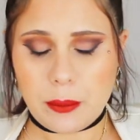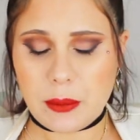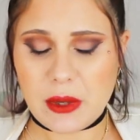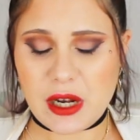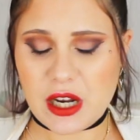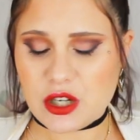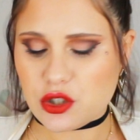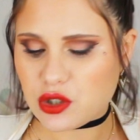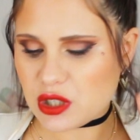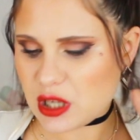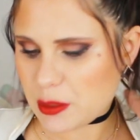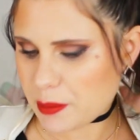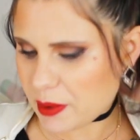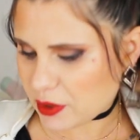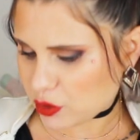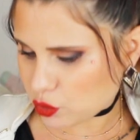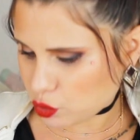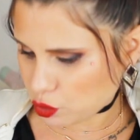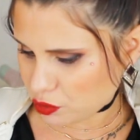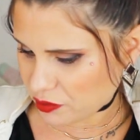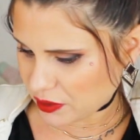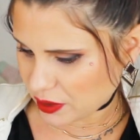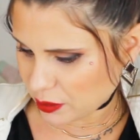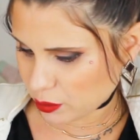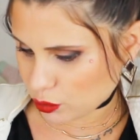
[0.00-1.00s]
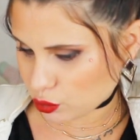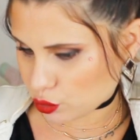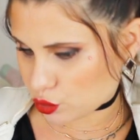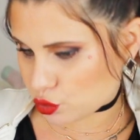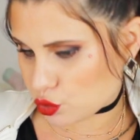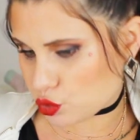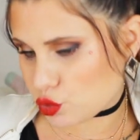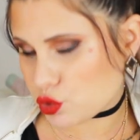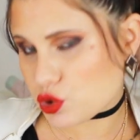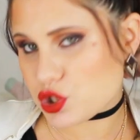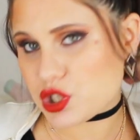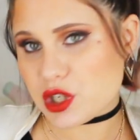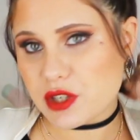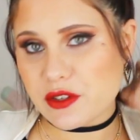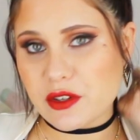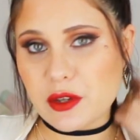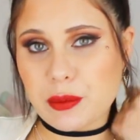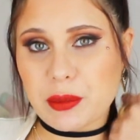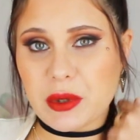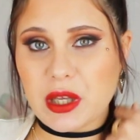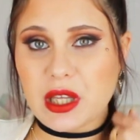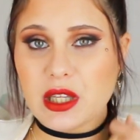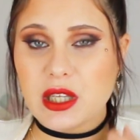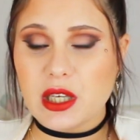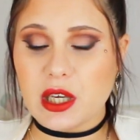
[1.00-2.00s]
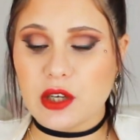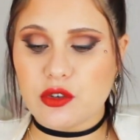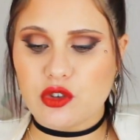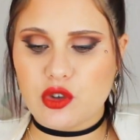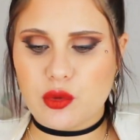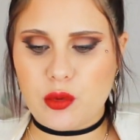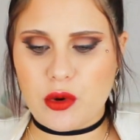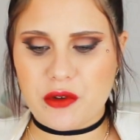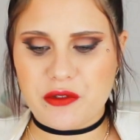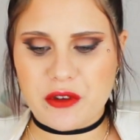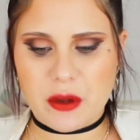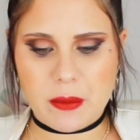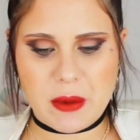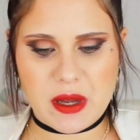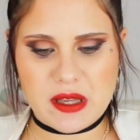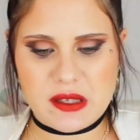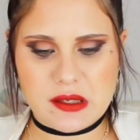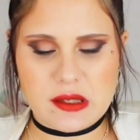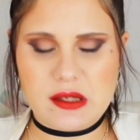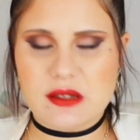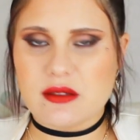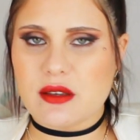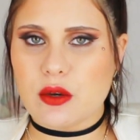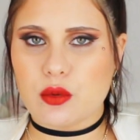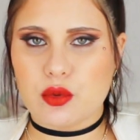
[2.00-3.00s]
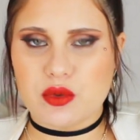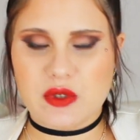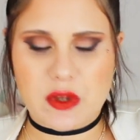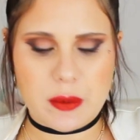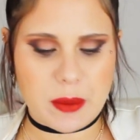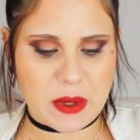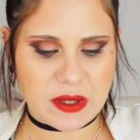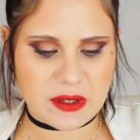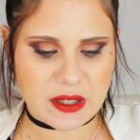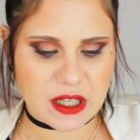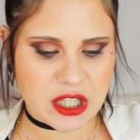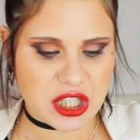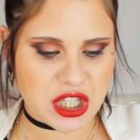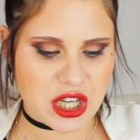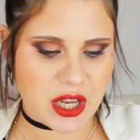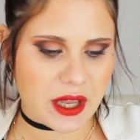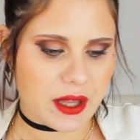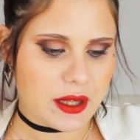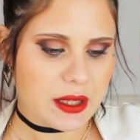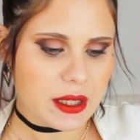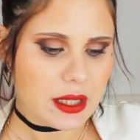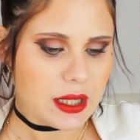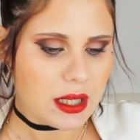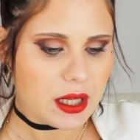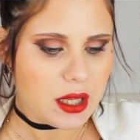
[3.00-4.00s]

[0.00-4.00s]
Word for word: Mais là, j'en ai pas trouvé. Donc du coup, je les ai pris directement en pharmacie. Ça coûtait pas très cher.